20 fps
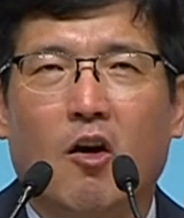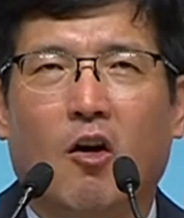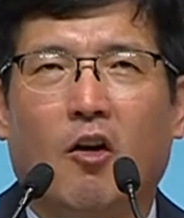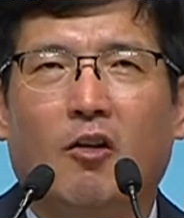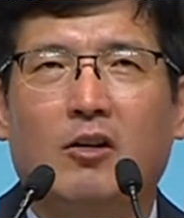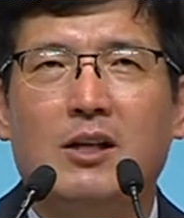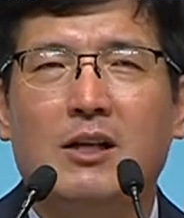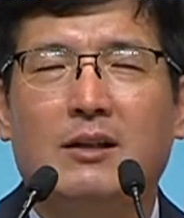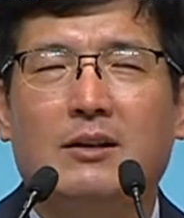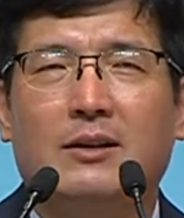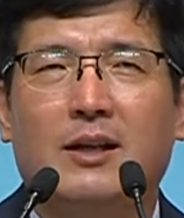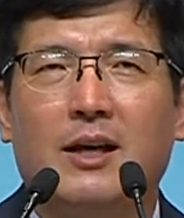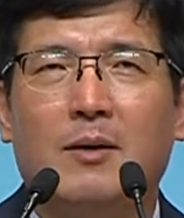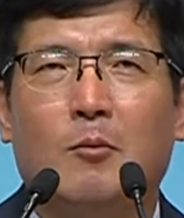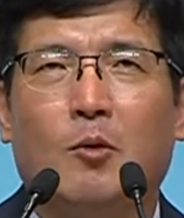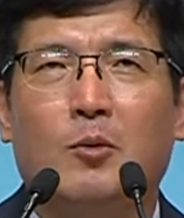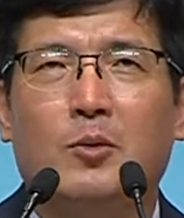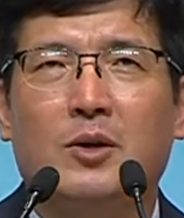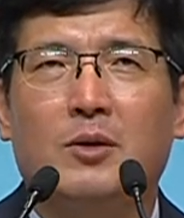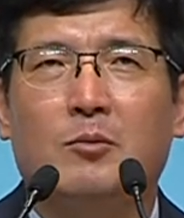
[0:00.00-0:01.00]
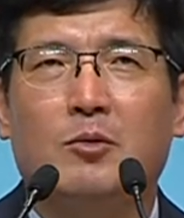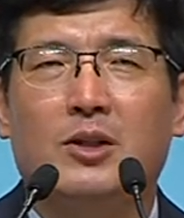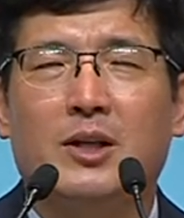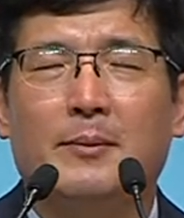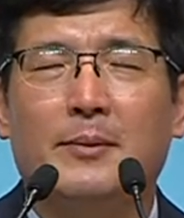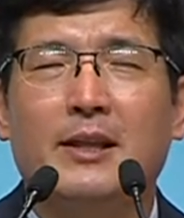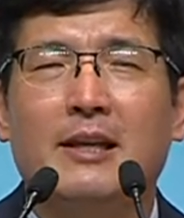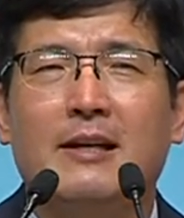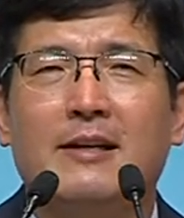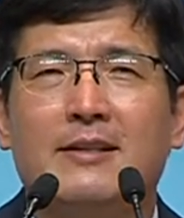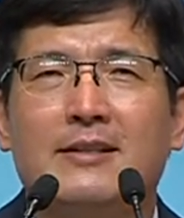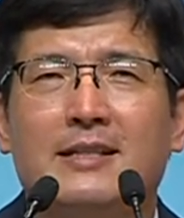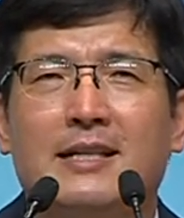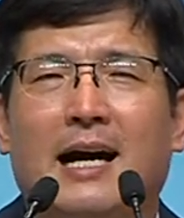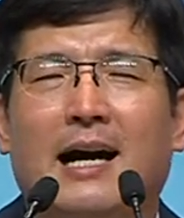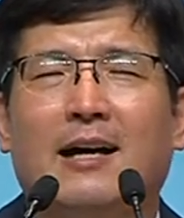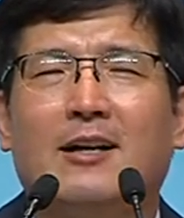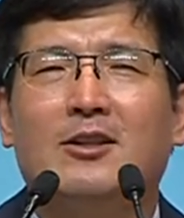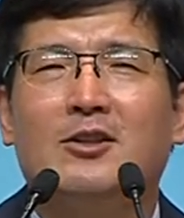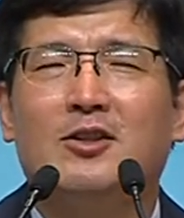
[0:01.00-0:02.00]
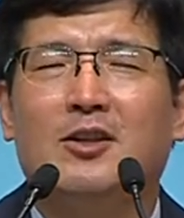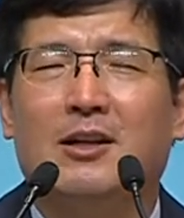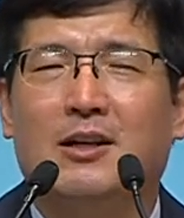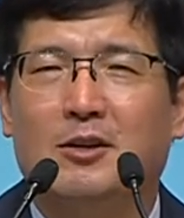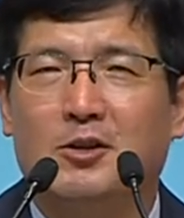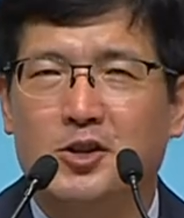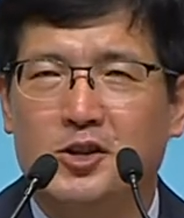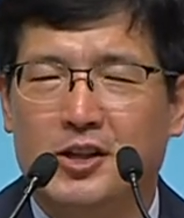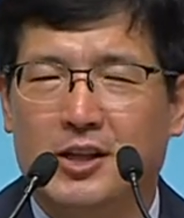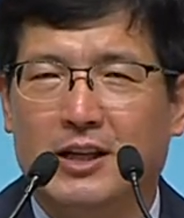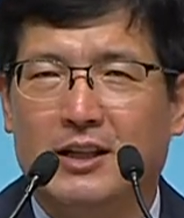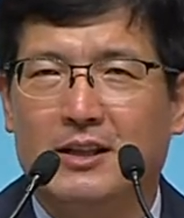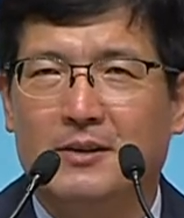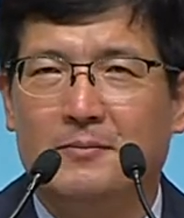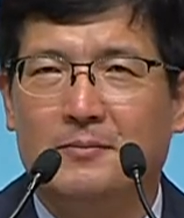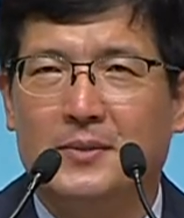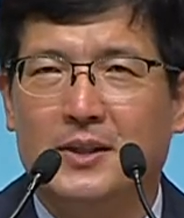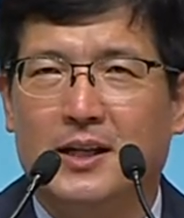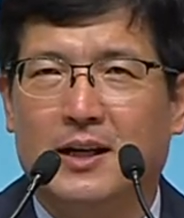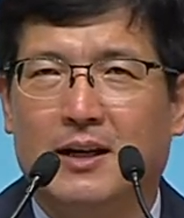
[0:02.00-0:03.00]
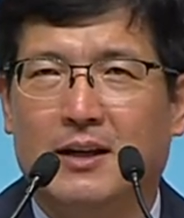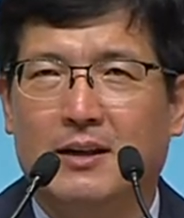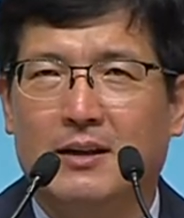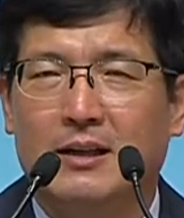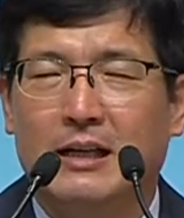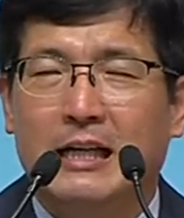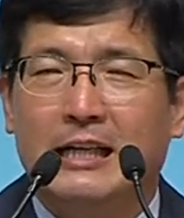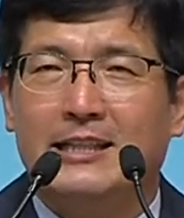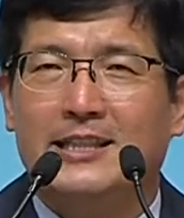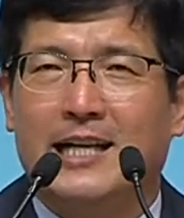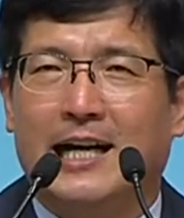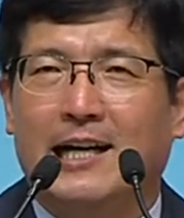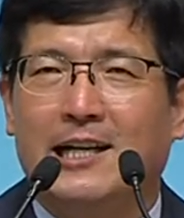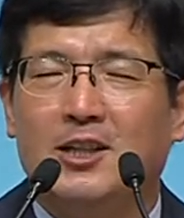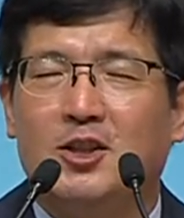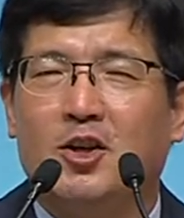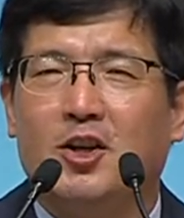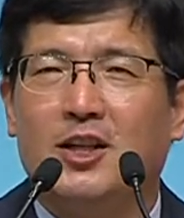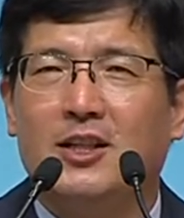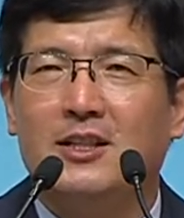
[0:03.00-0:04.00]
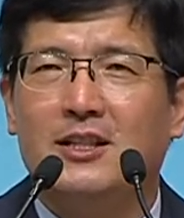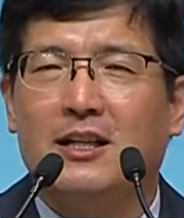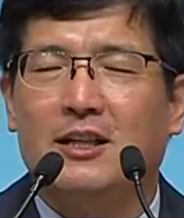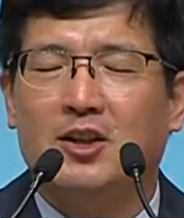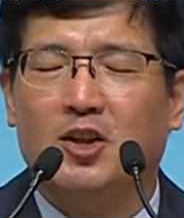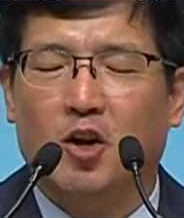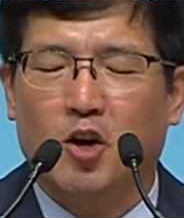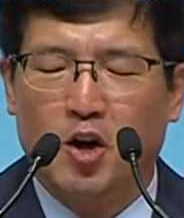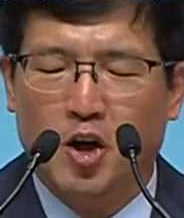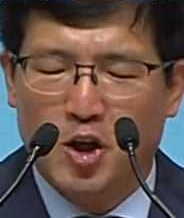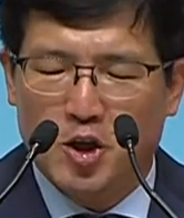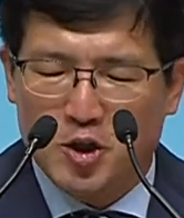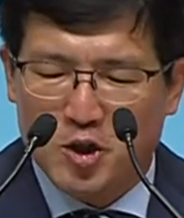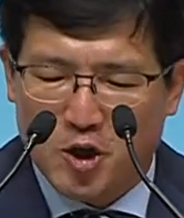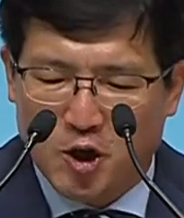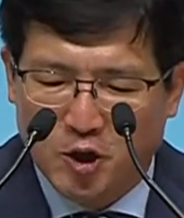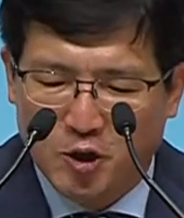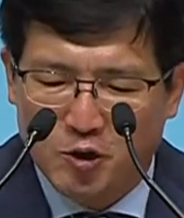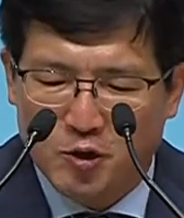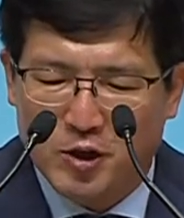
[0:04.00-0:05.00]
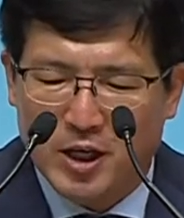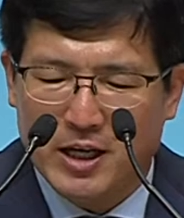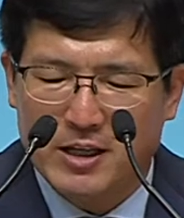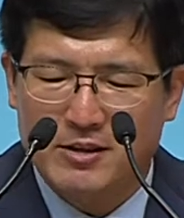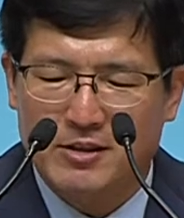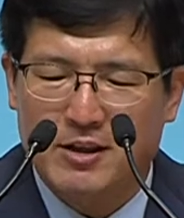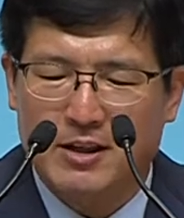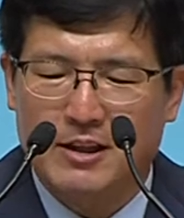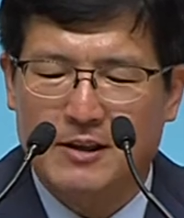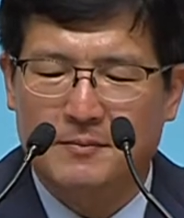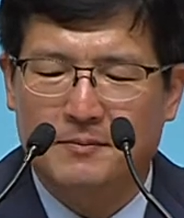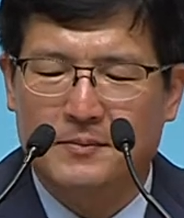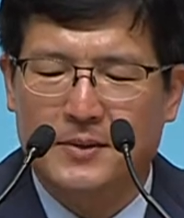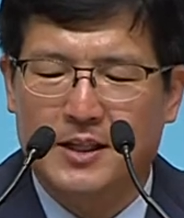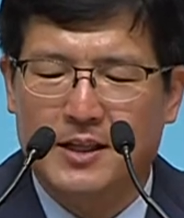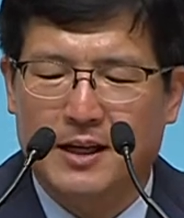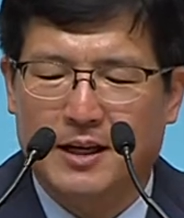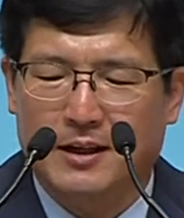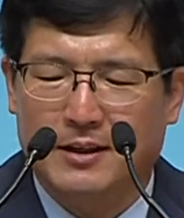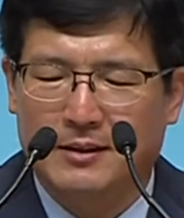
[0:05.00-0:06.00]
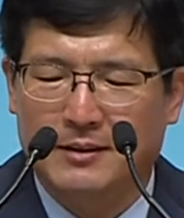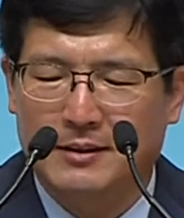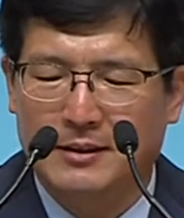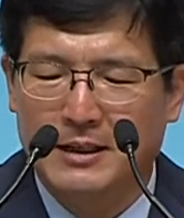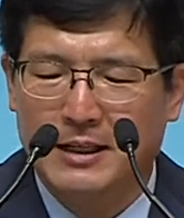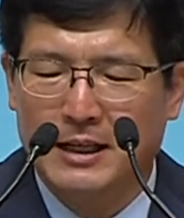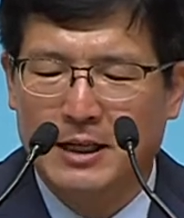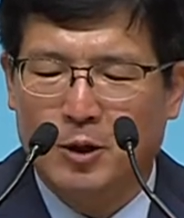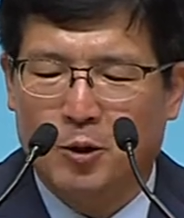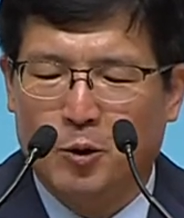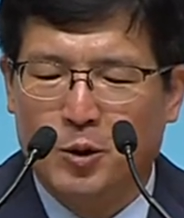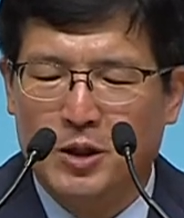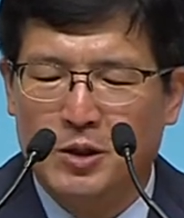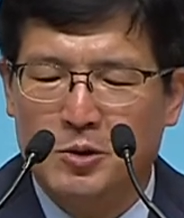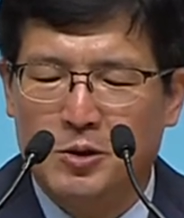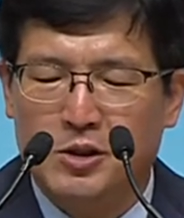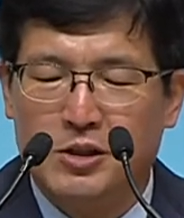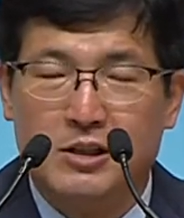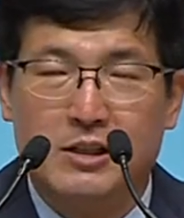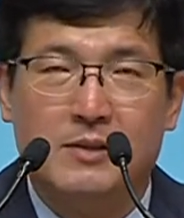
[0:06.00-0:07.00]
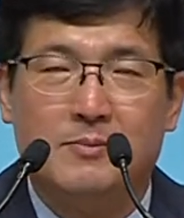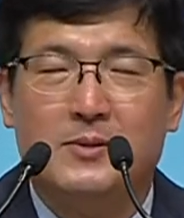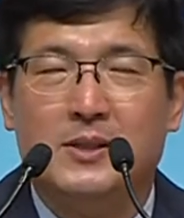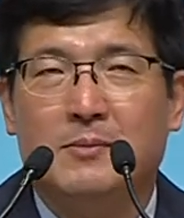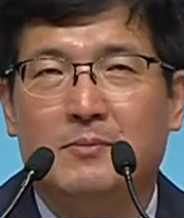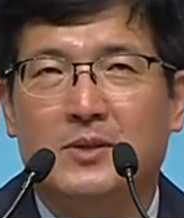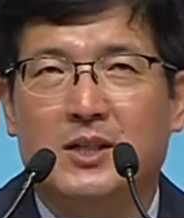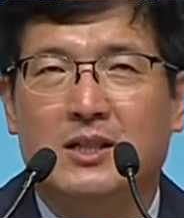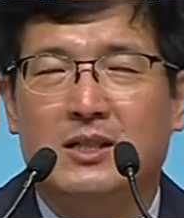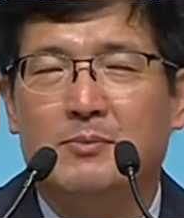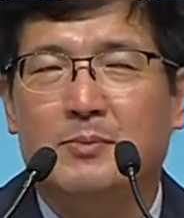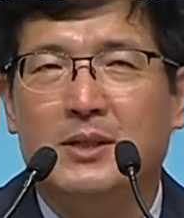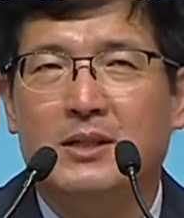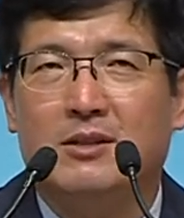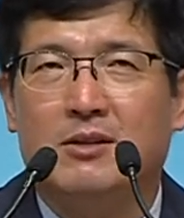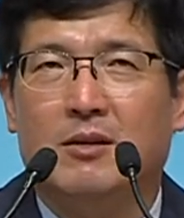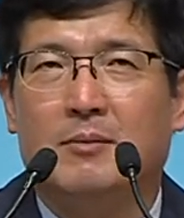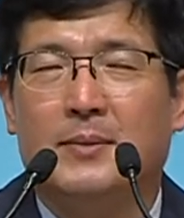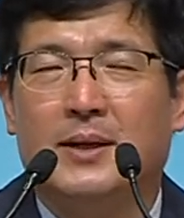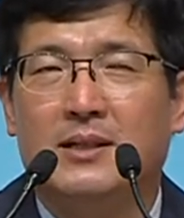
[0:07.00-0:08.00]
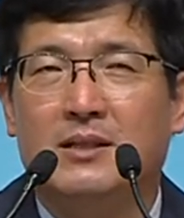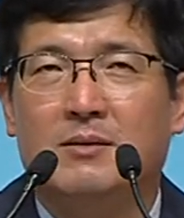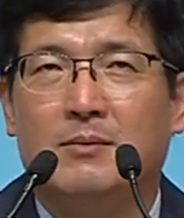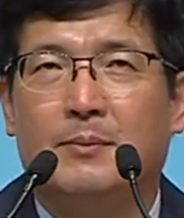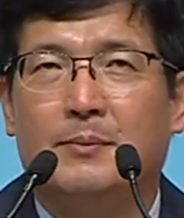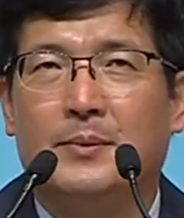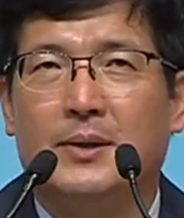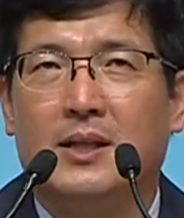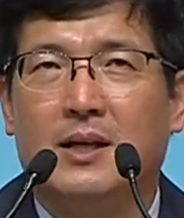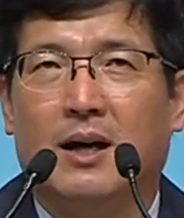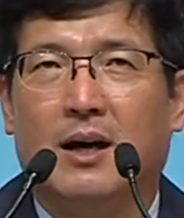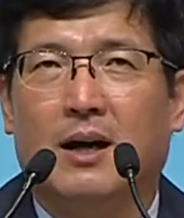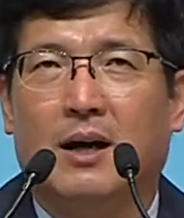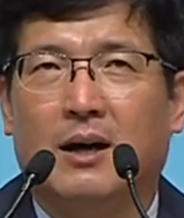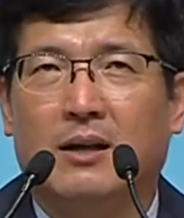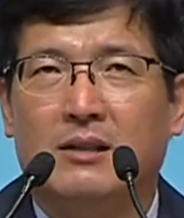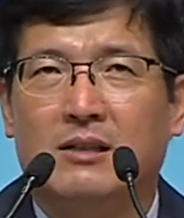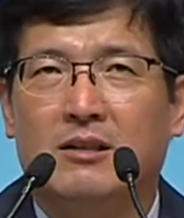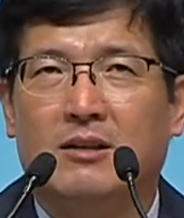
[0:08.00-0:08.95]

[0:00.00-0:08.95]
어릴 때의 목표는 뭐냐면 장성하는 것이 돼야 됩니다. 장성한 자는 더 성숙해져야 됩니다. 고린도전서 13장 11절 말씀입니다. 같이